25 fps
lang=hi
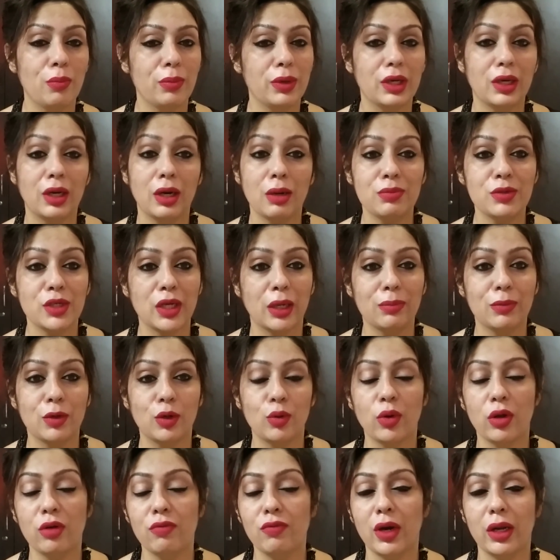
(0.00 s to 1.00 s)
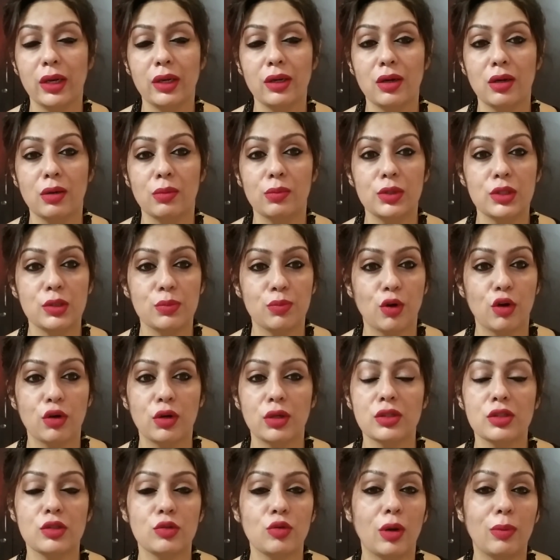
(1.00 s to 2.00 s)
पे अगर आप टाइप करोगे वानिया हर्बल्स
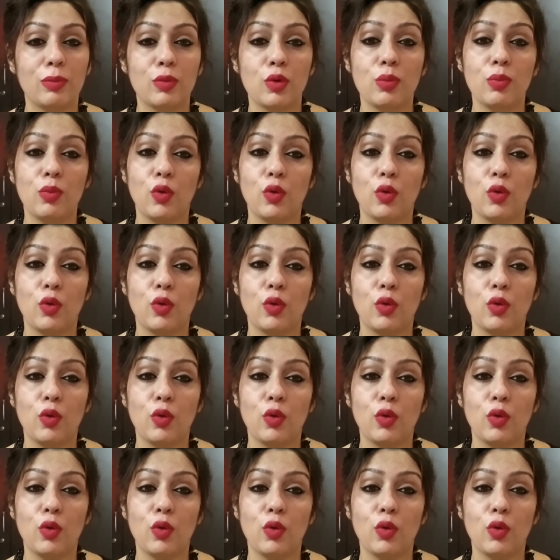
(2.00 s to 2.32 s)
प्रोडक्ट्स तो आपको